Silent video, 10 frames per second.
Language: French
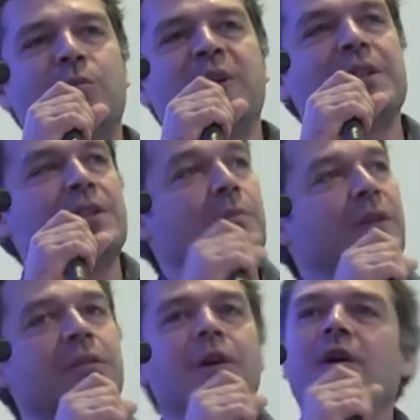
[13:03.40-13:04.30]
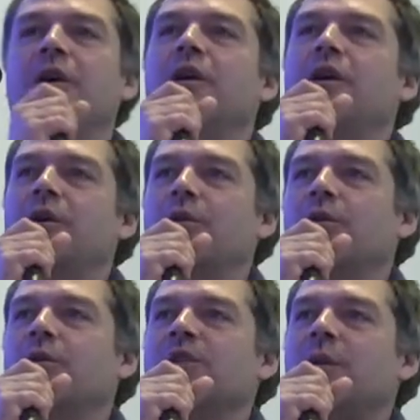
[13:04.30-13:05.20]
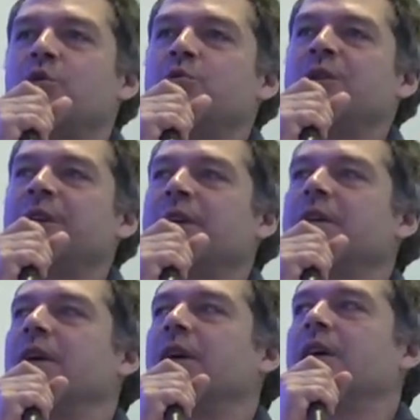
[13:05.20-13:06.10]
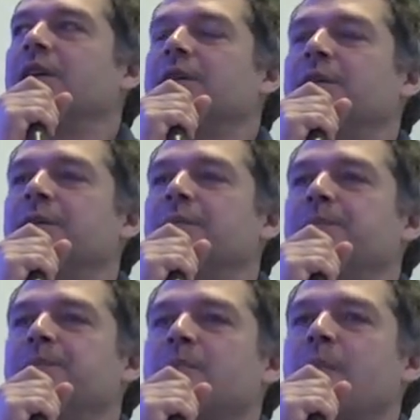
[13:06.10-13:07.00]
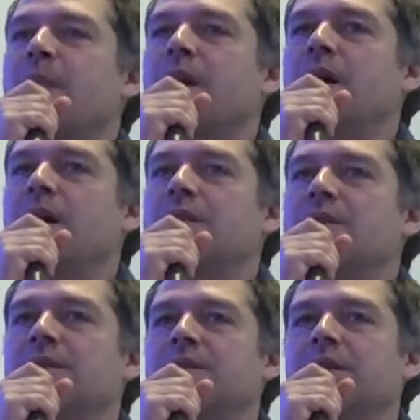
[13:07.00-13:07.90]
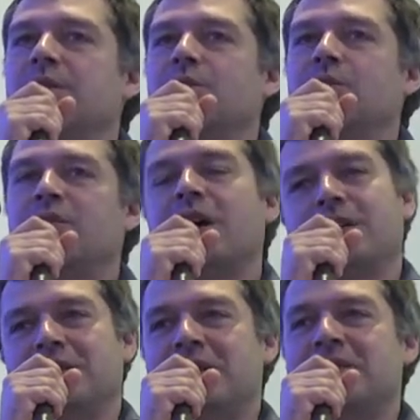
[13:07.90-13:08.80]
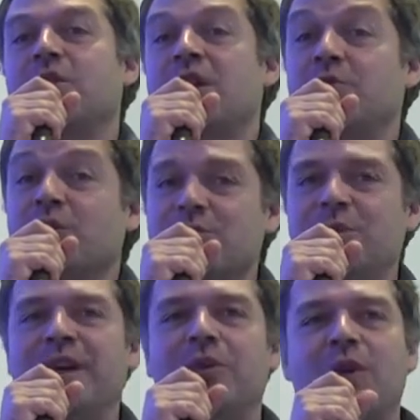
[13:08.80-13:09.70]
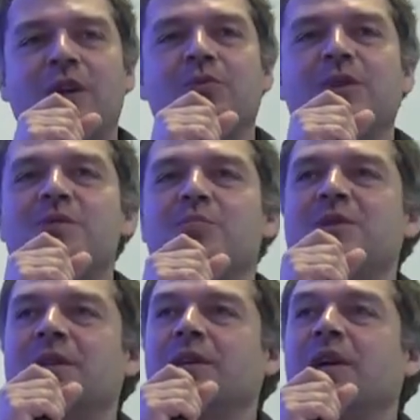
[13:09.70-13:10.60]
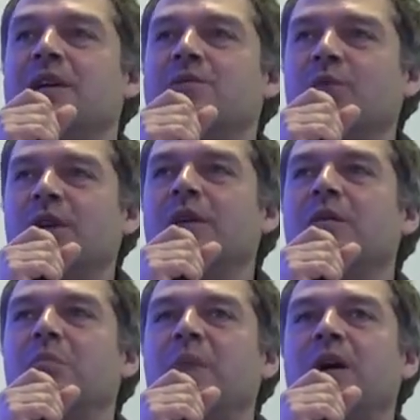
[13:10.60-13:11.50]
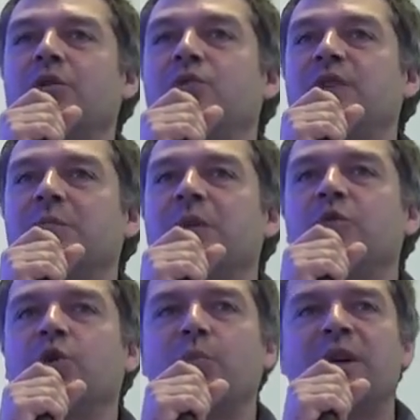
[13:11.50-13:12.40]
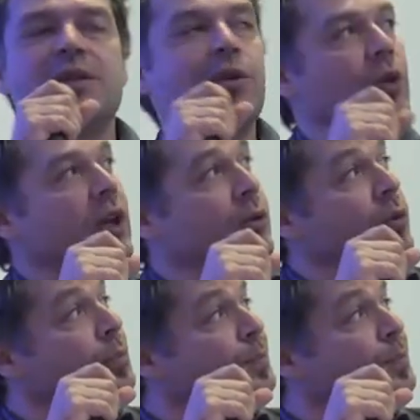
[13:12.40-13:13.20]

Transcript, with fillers: participants, on aboutirait à, euh, à cette idée que, enfin, à ce résultat que la confiance puisse être assurée par le fait même de repartir le calcul.